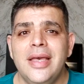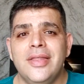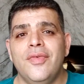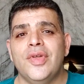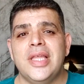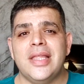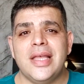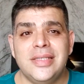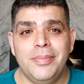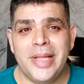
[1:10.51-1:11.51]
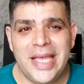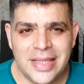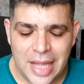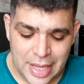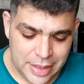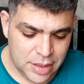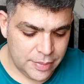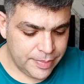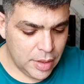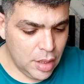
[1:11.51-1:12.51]
não vou tentar essa empreitada.
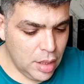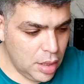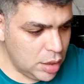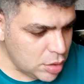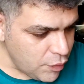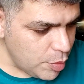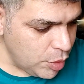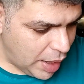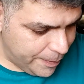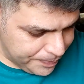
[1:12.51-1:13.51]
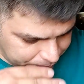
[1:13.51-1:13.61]
Então vamos lá.